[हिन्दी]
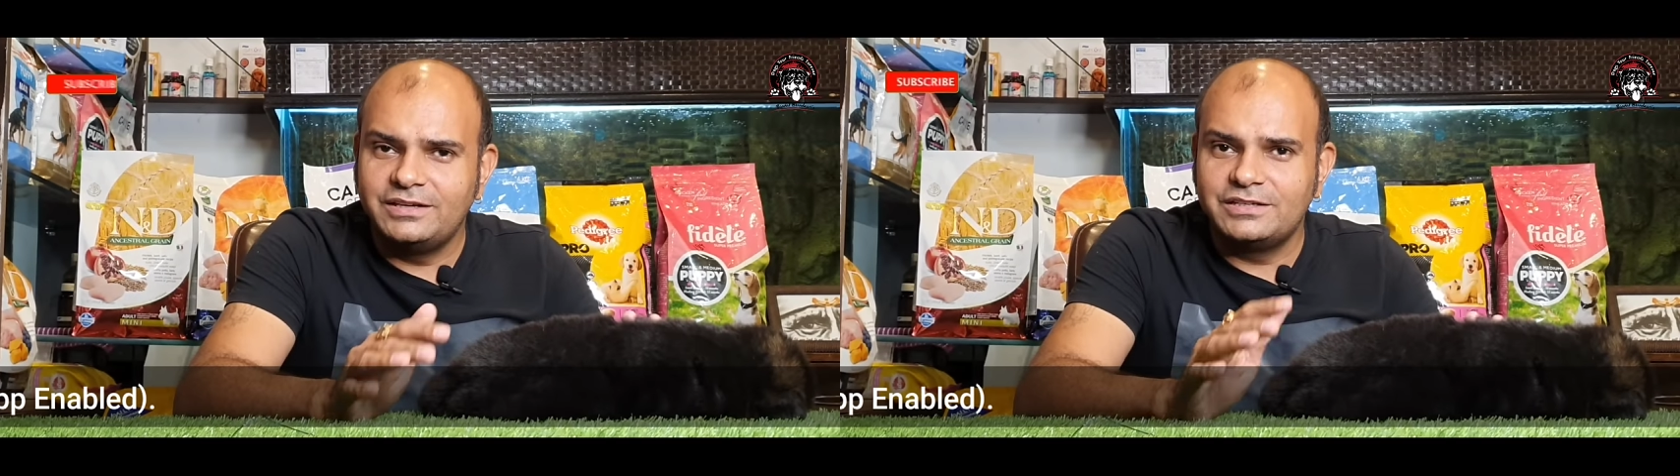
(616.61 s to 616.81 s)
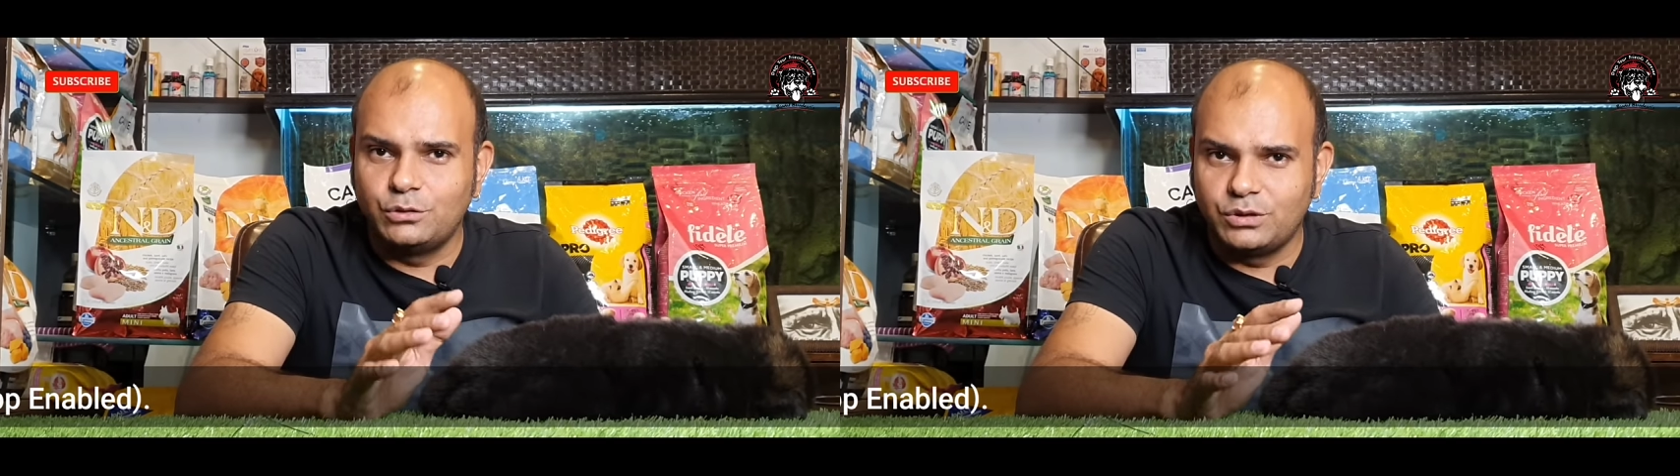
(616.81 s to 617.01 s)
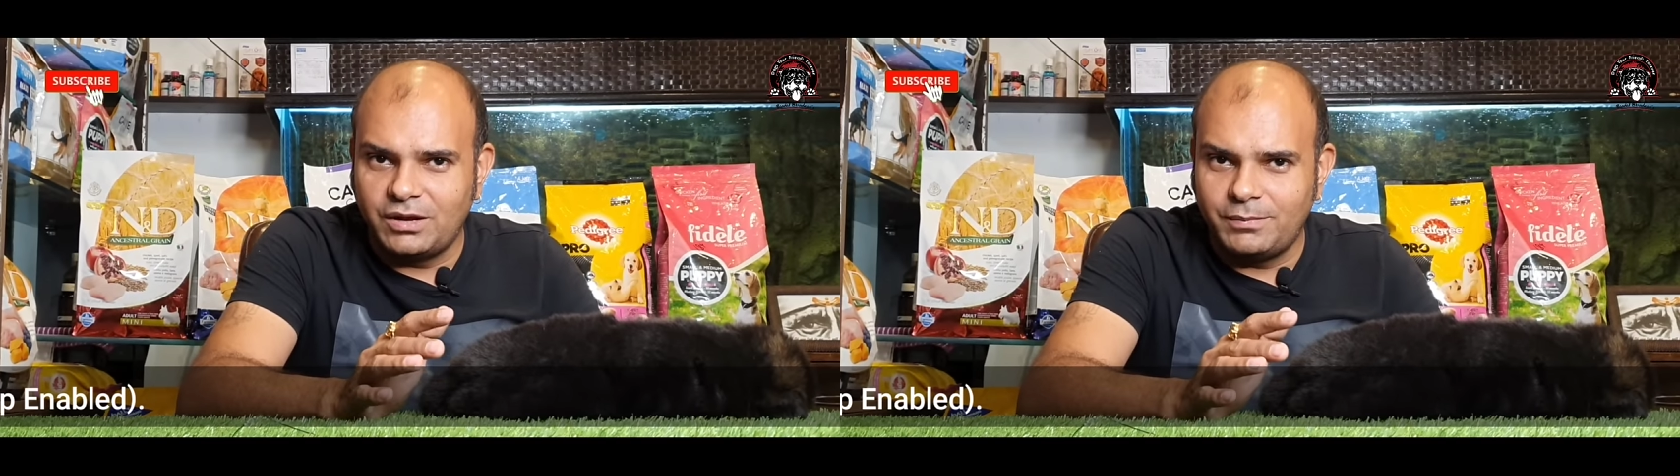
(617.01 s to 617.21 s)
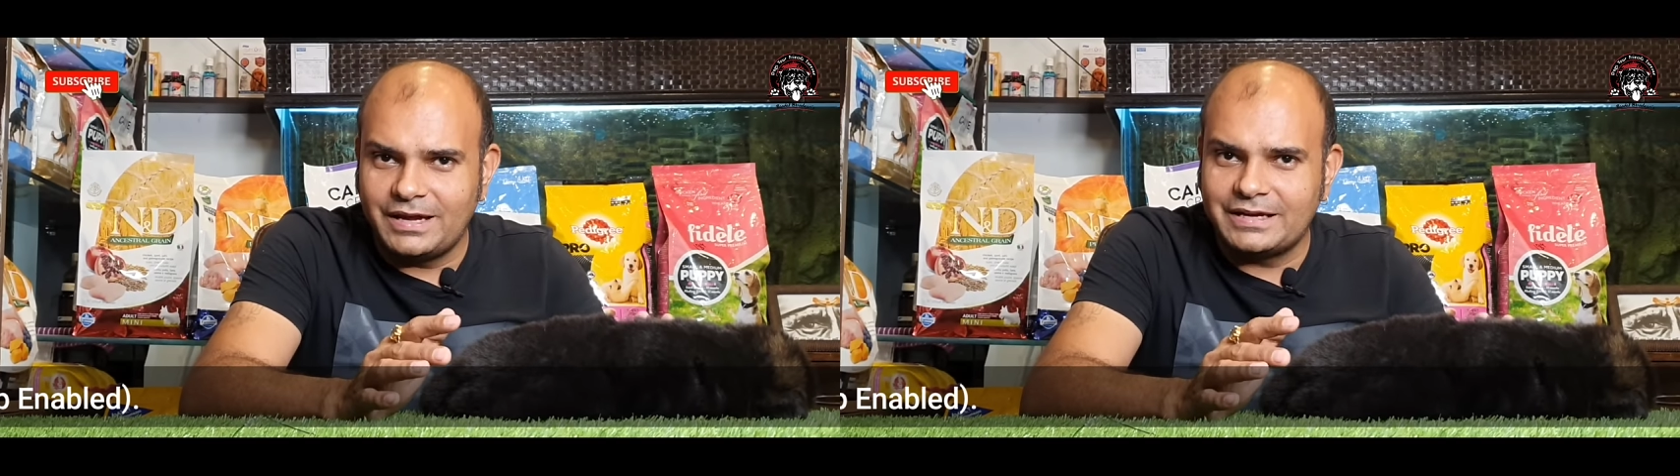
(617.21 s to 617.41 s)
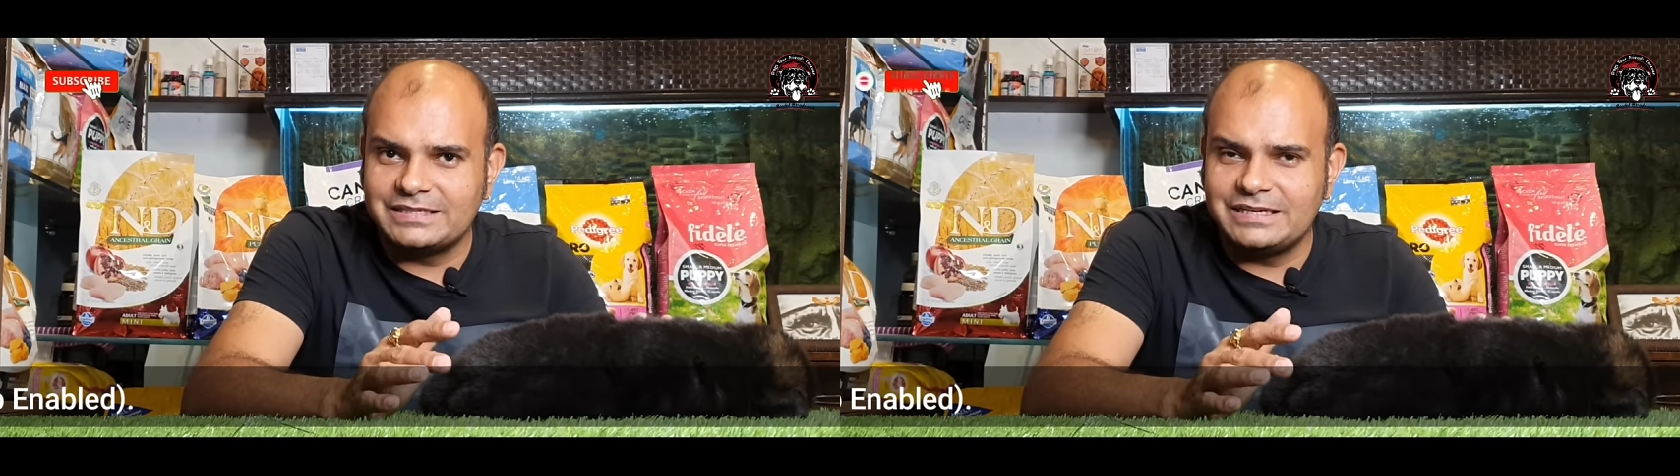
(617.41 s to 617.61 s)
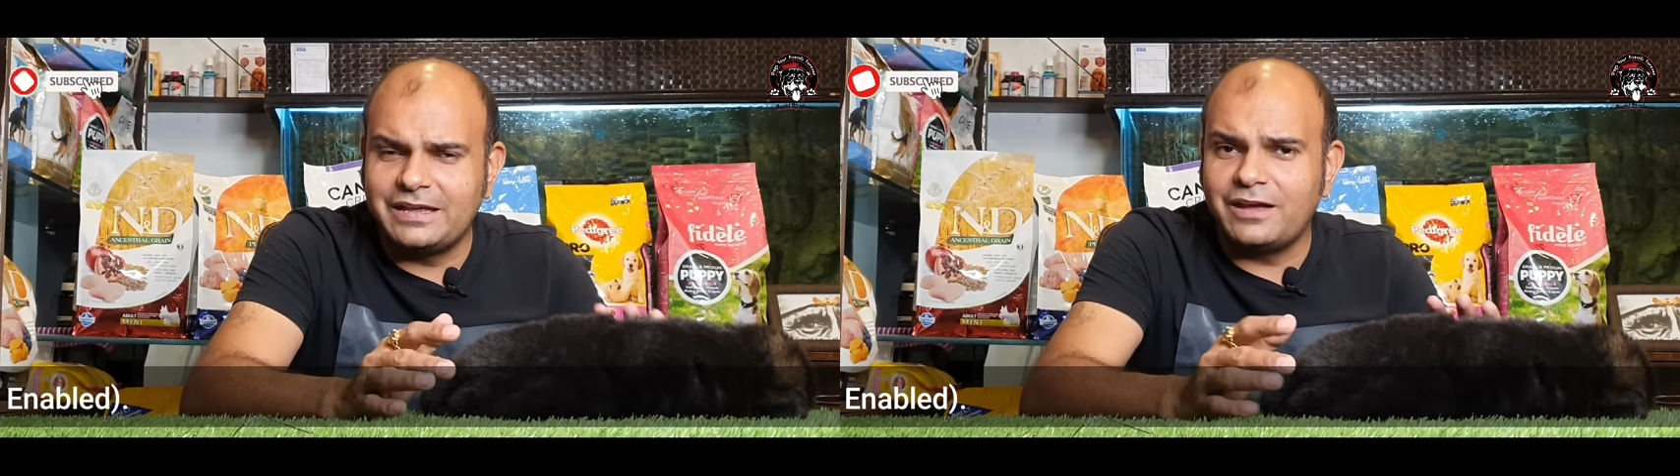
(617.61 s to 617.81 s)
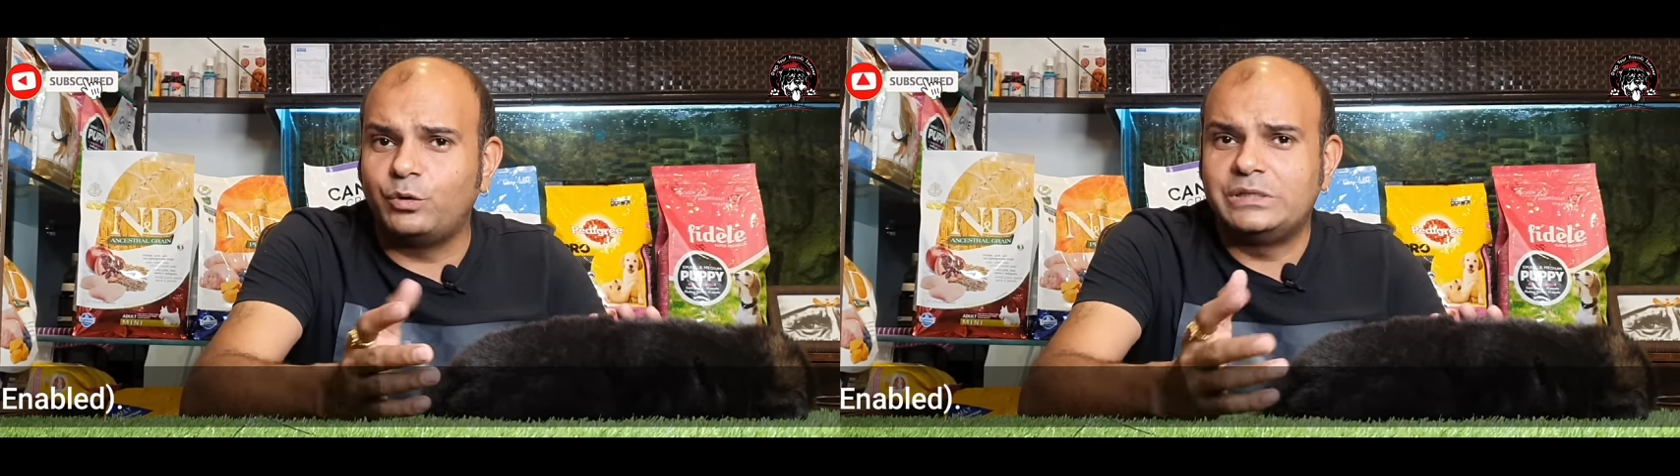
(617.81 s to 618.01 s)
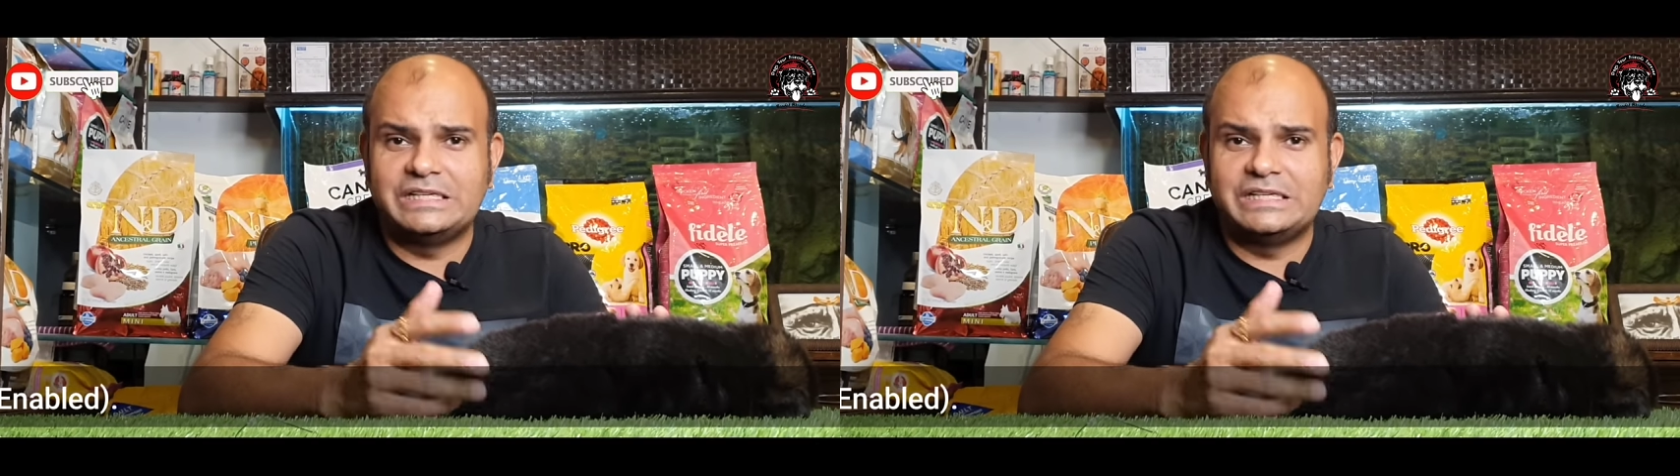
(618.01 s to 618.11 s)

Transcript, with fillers: इस दुनिया में आके सीखे कोई